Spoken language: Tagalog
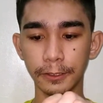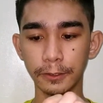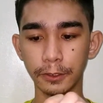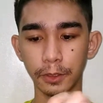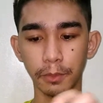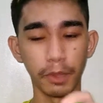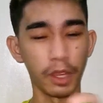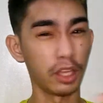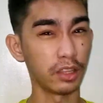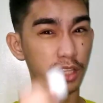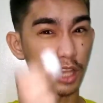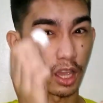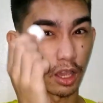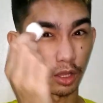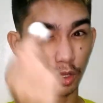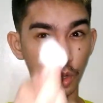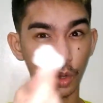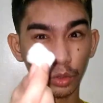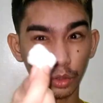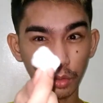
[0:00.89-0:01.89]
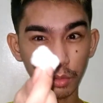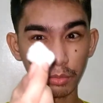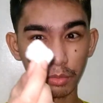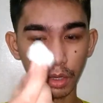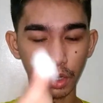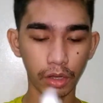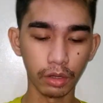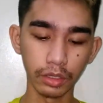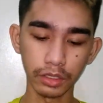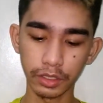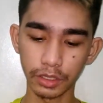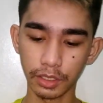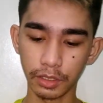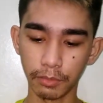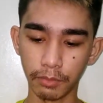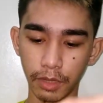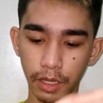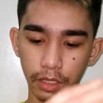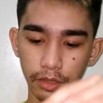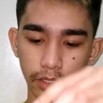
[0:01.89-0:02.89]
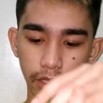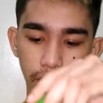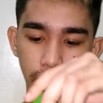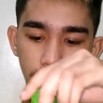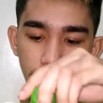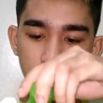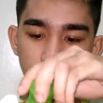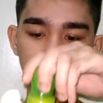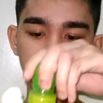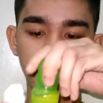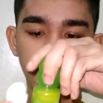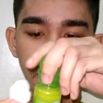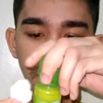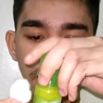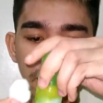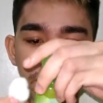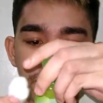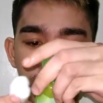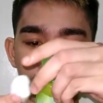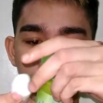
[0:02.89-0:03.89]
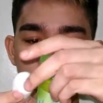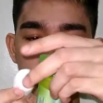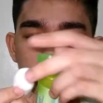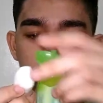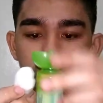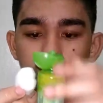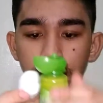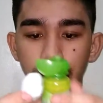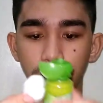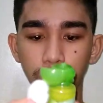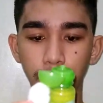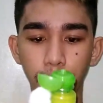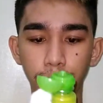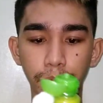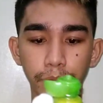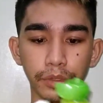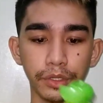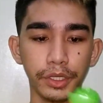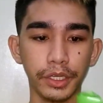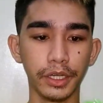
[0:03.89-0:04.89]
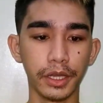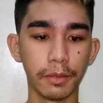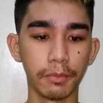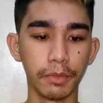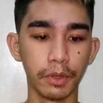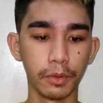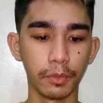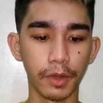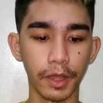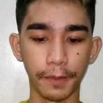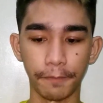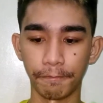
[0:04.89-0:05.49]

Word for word: So, meron tayong cotton balls. Meron tayong Elevating Facial Toner number 1.